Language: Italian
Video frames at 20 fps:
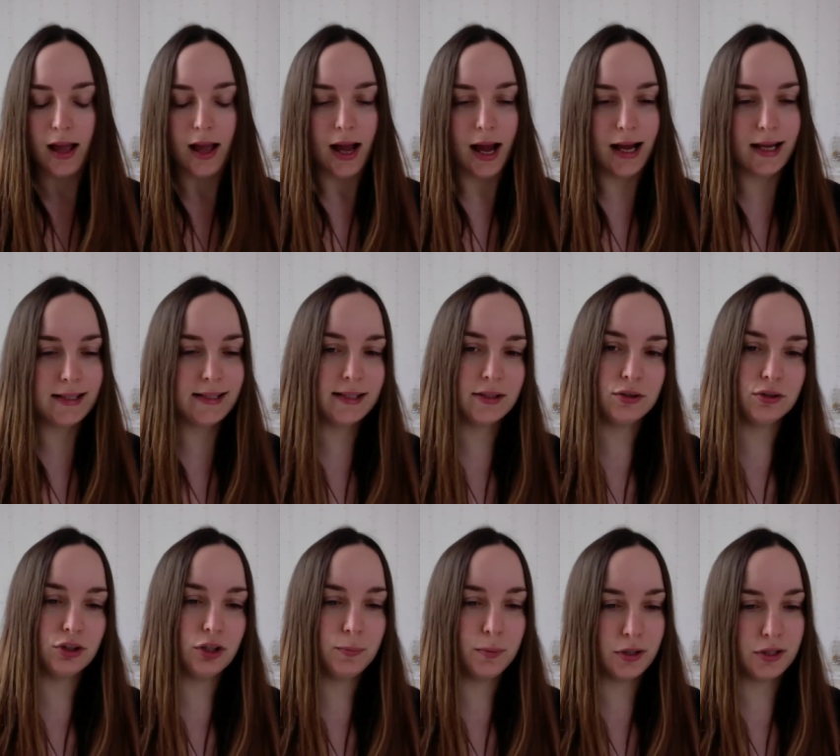Al
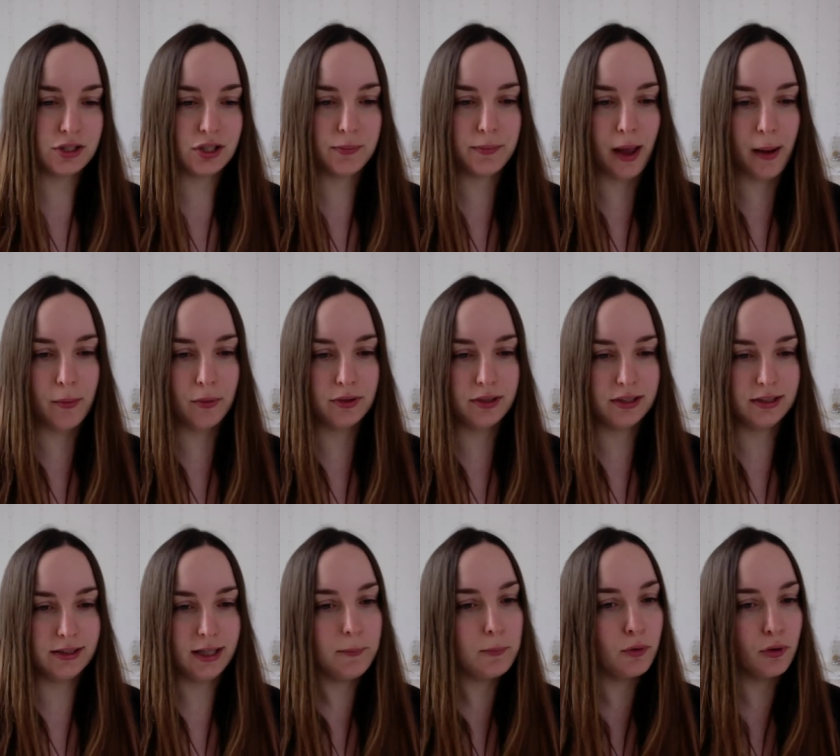secondo posto abbiamo
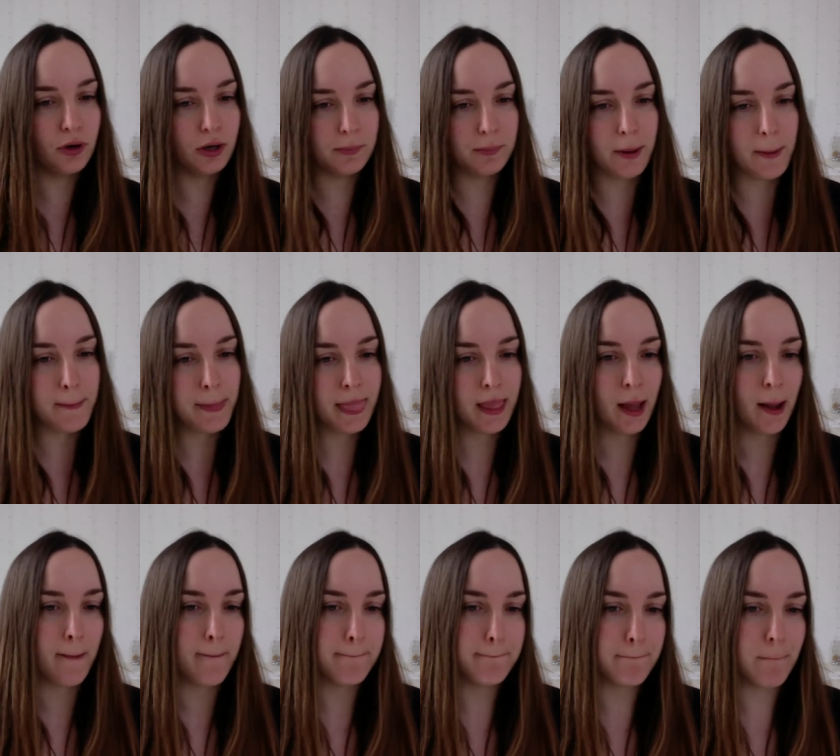di The Balm
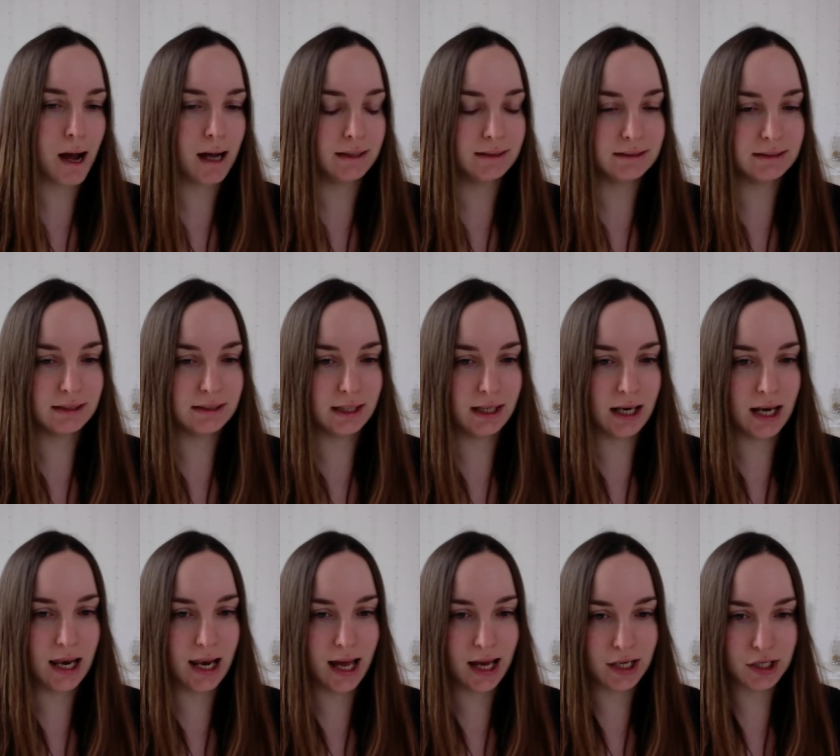Mud
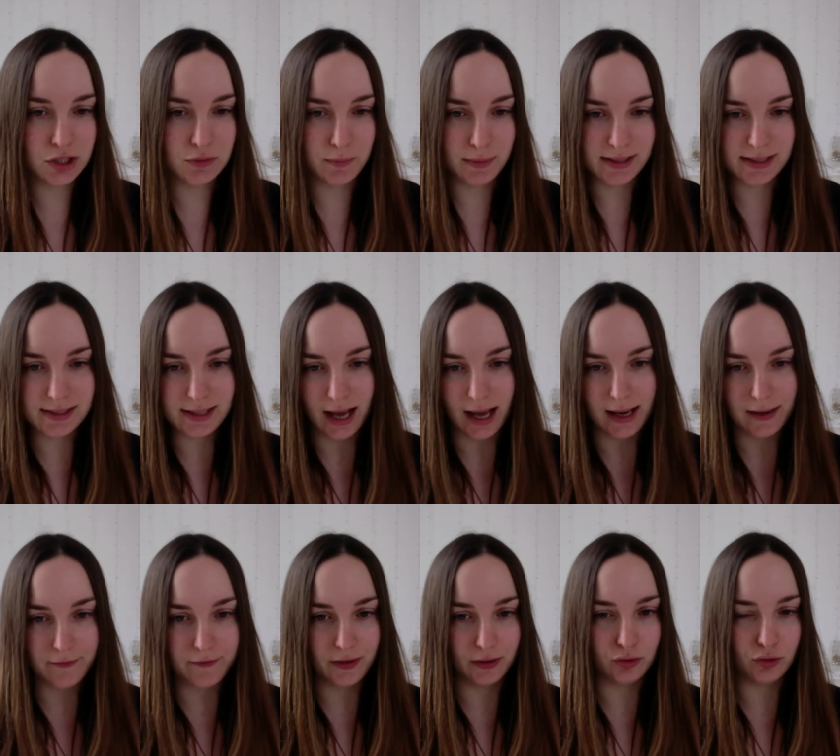Lash Mascara
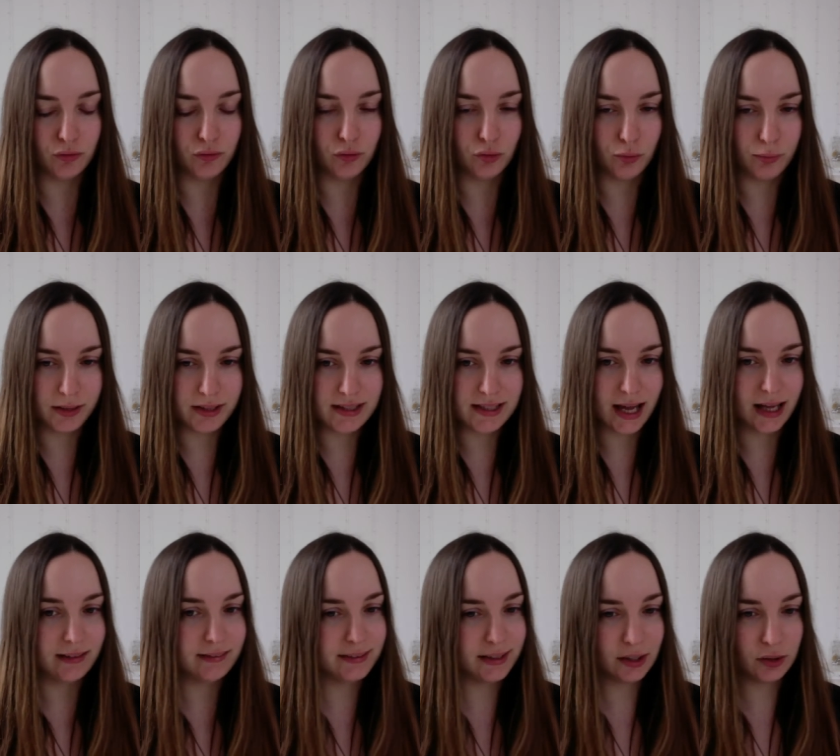effetto
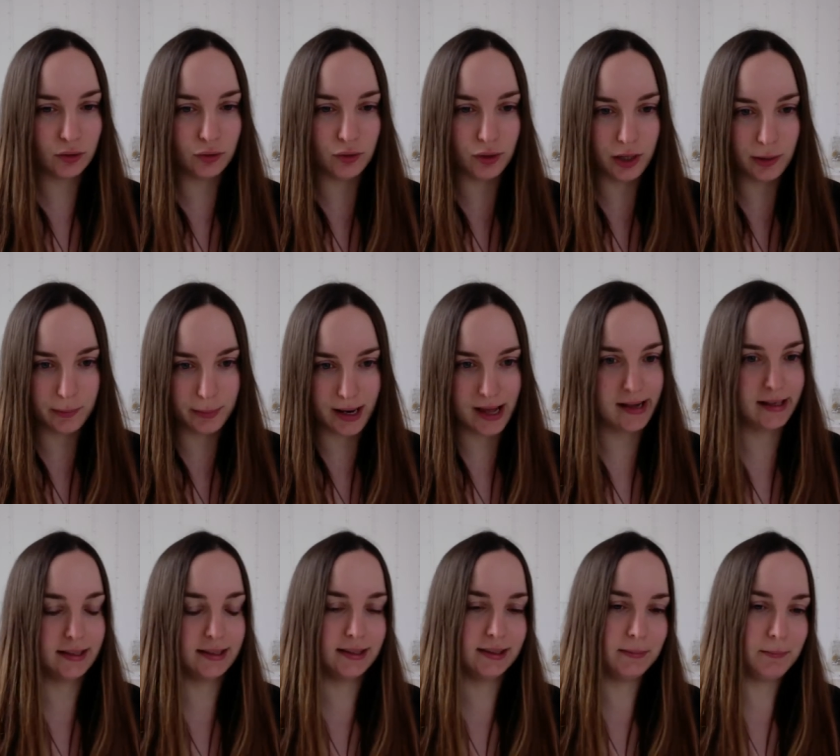volumizzante colore
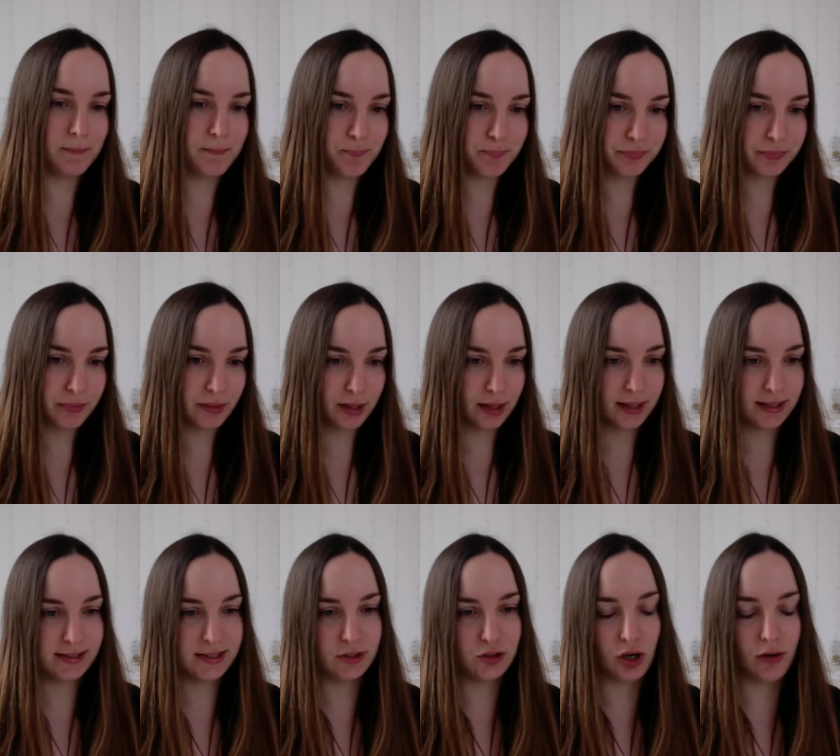black,
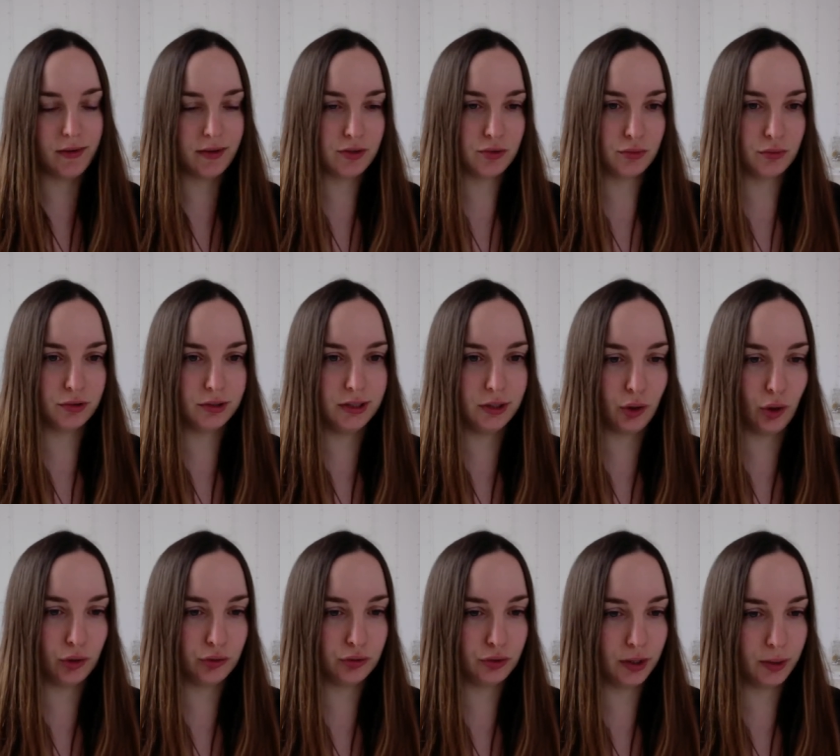che si trova su un notino
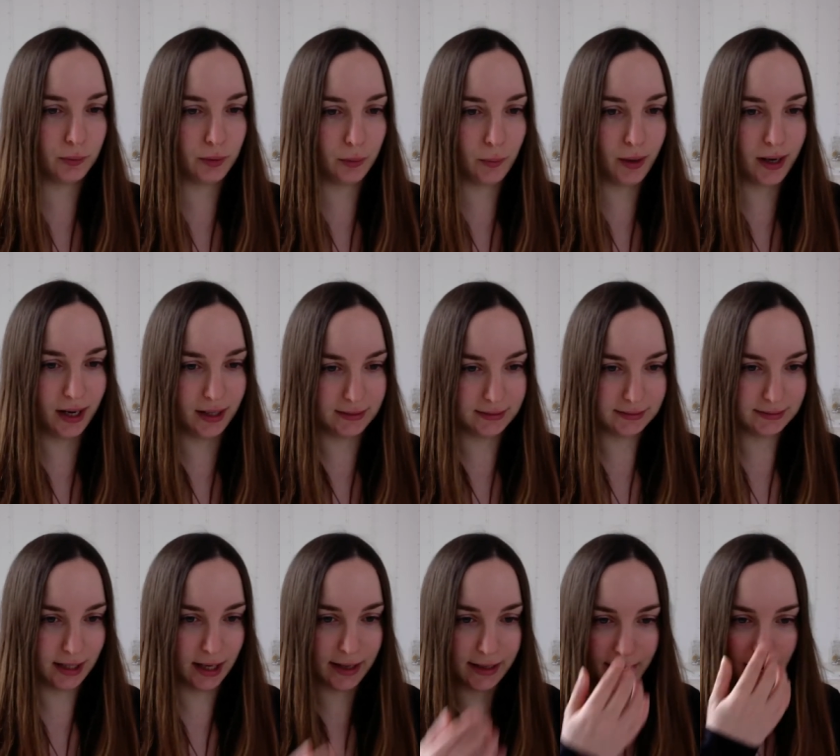a
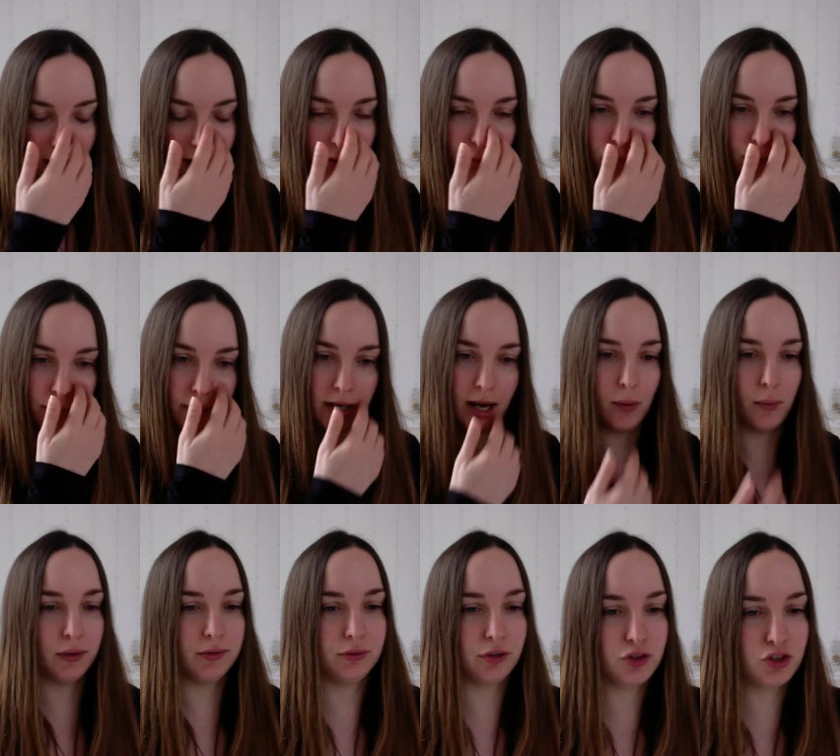8,40€ e ha
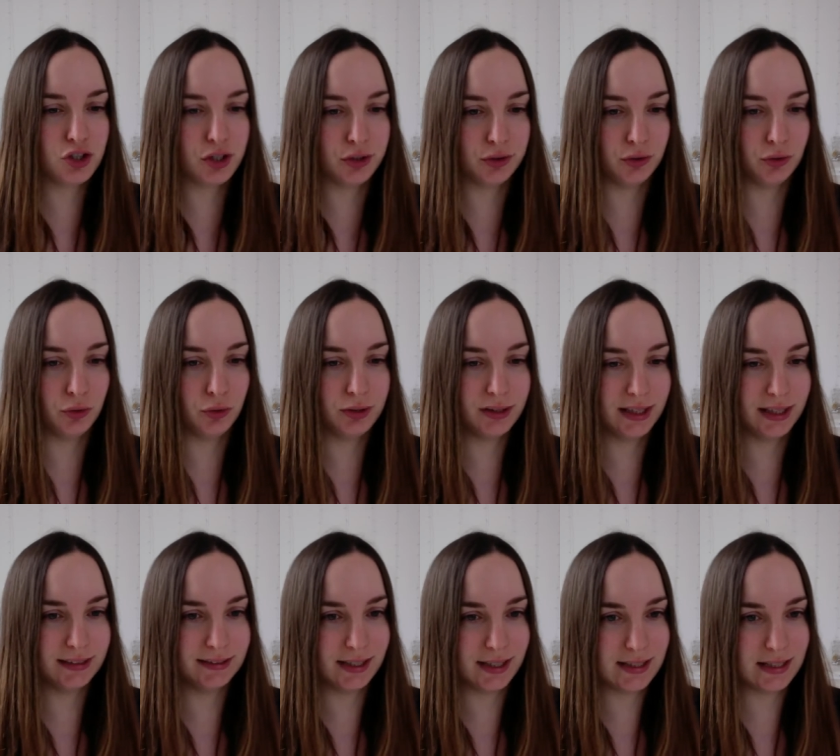
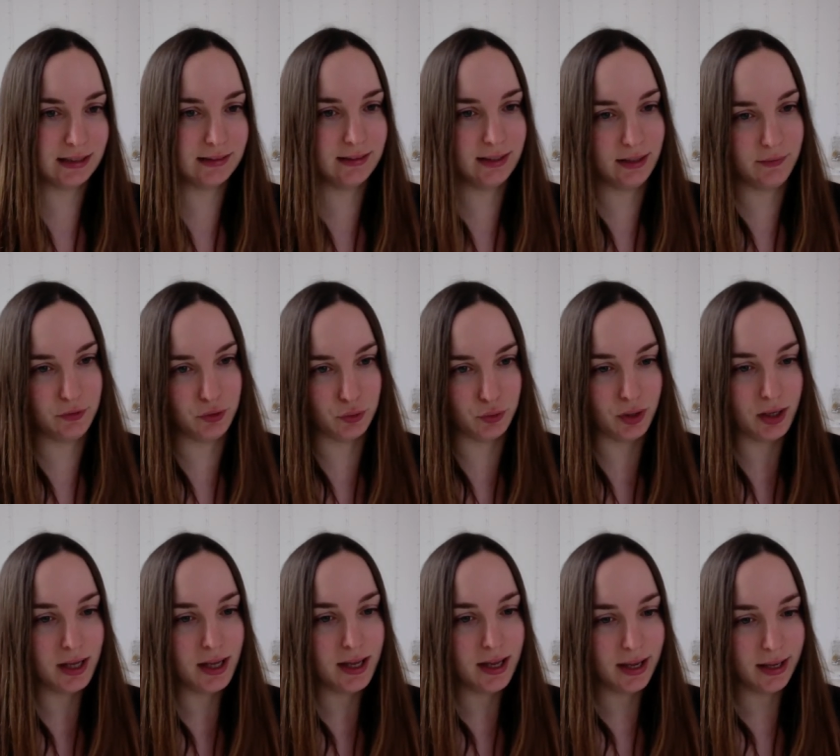2487 review
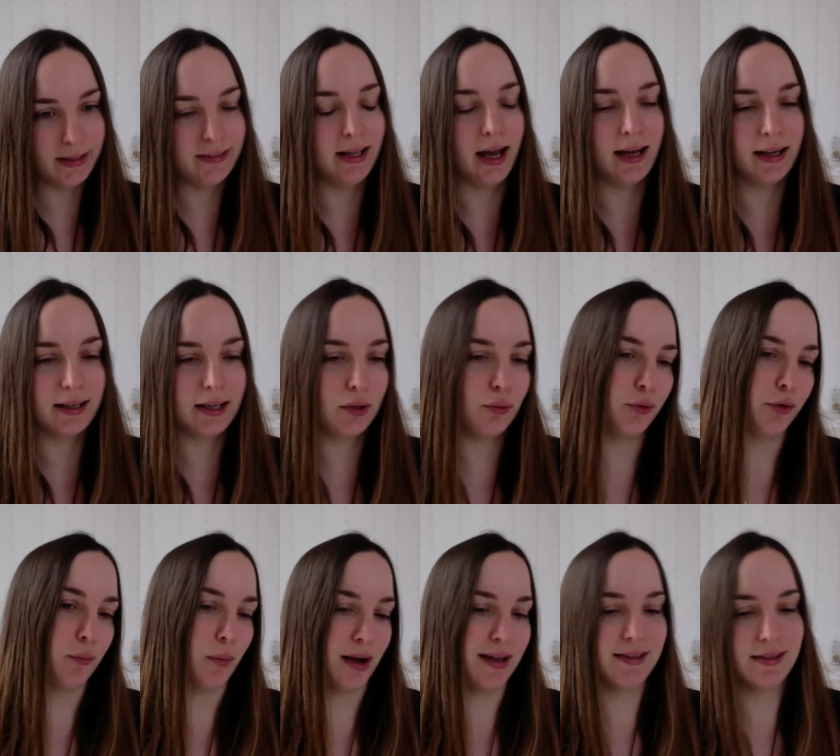ed ha anche lui
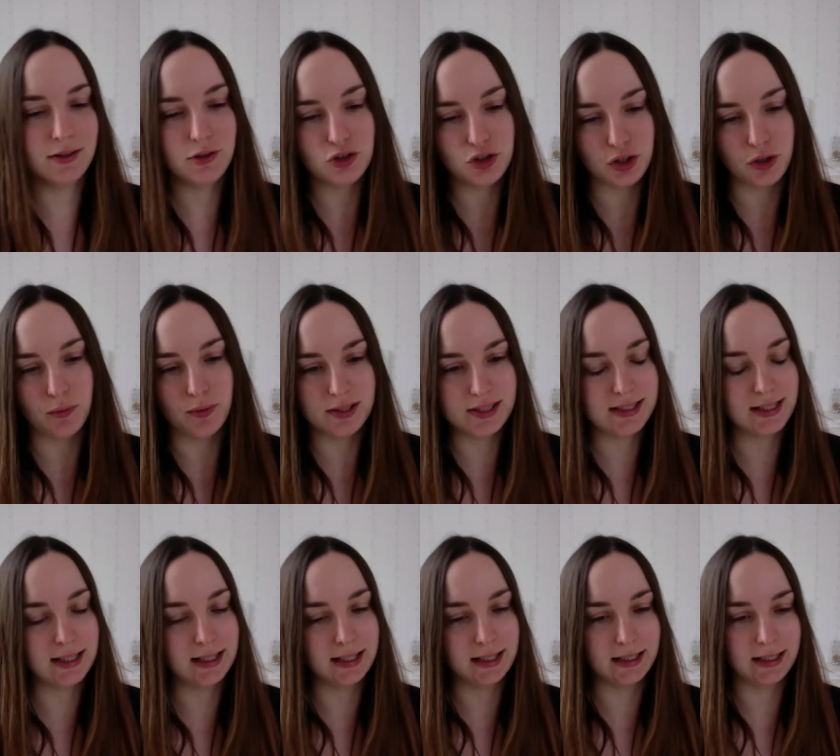quasi 5
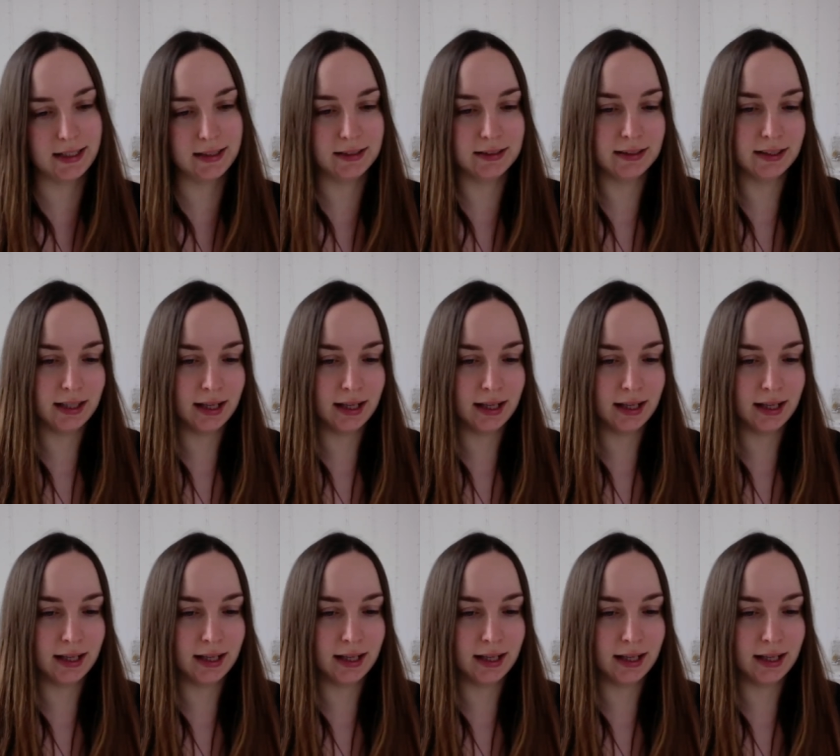stelline.